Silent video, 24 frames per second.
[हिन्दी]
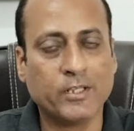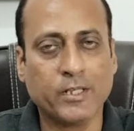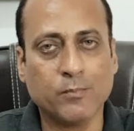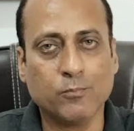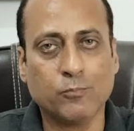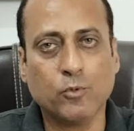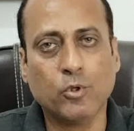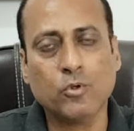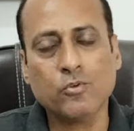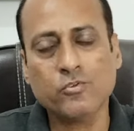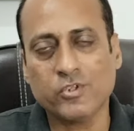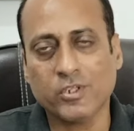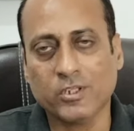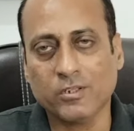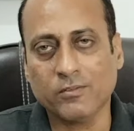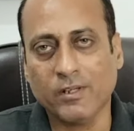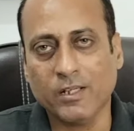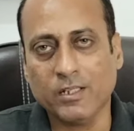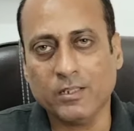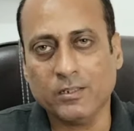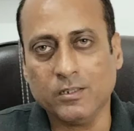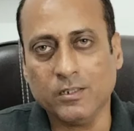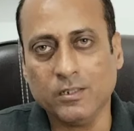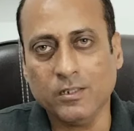टीम को
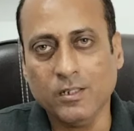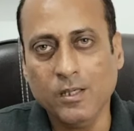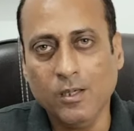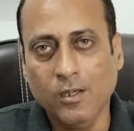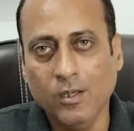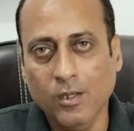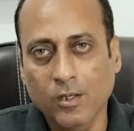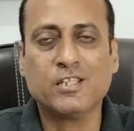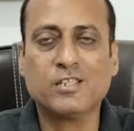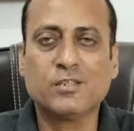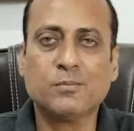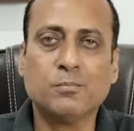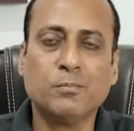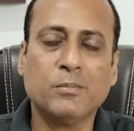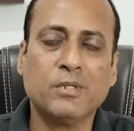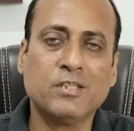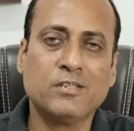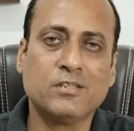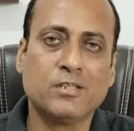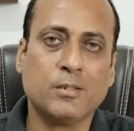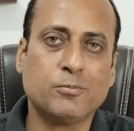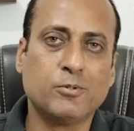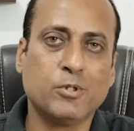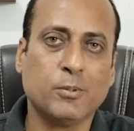जितवाए थे इसमें
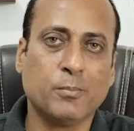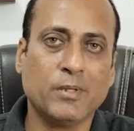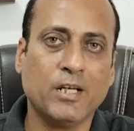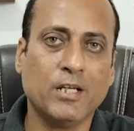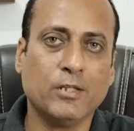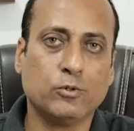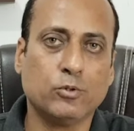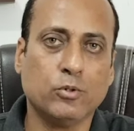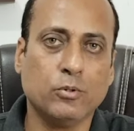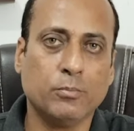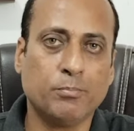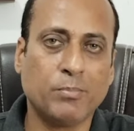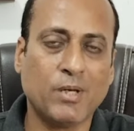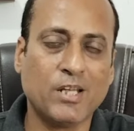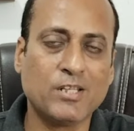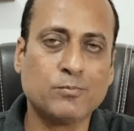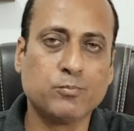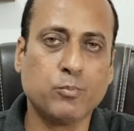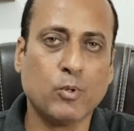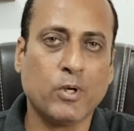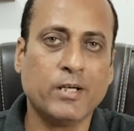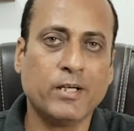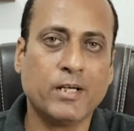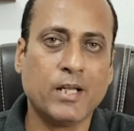सबसे पहले तो प्लस
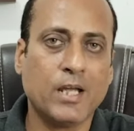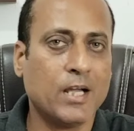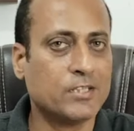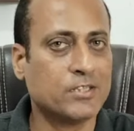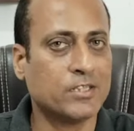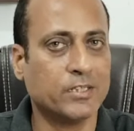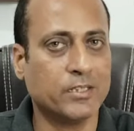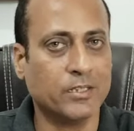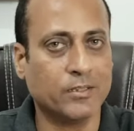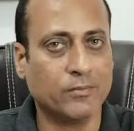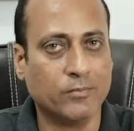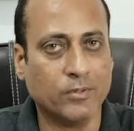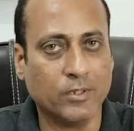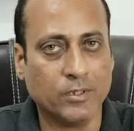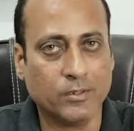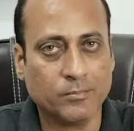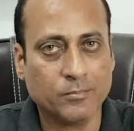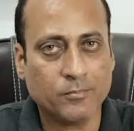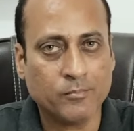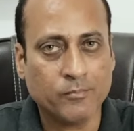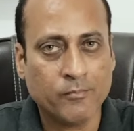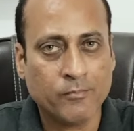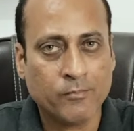पॉइंट है अजय देवगन